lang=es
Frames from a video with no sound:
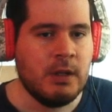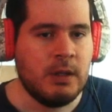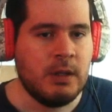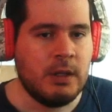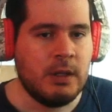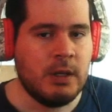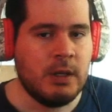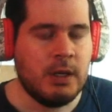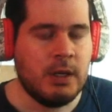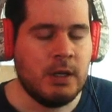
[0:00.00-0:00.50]

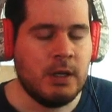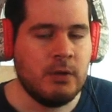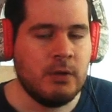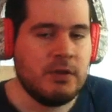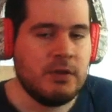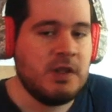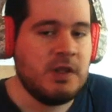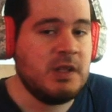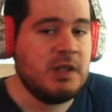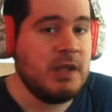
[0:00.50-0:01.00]
Eh, no
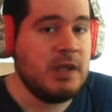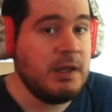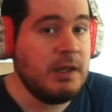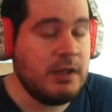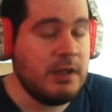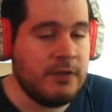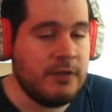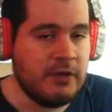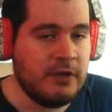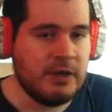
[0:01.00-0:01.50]
sé si 6
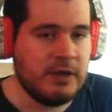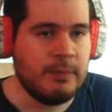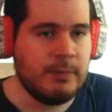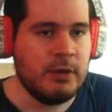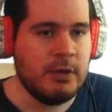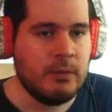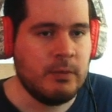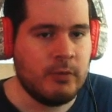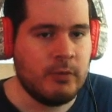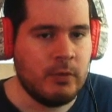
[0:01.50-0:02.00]
estrellas,
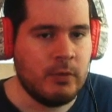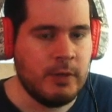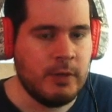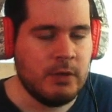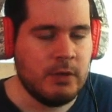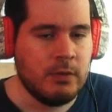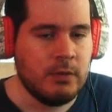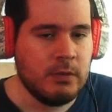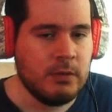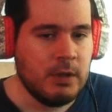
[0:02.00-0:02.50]
pero por lo
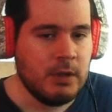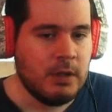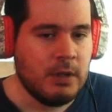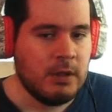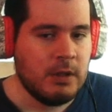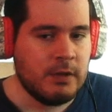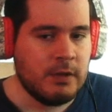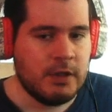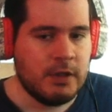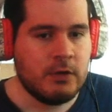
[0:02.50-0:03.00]
menos
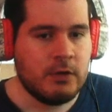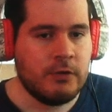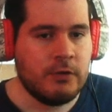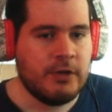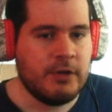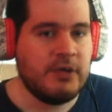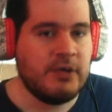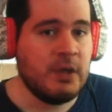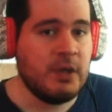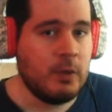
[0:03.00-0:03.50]
5
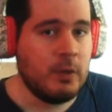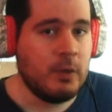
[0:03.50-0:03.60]
estrellas y dos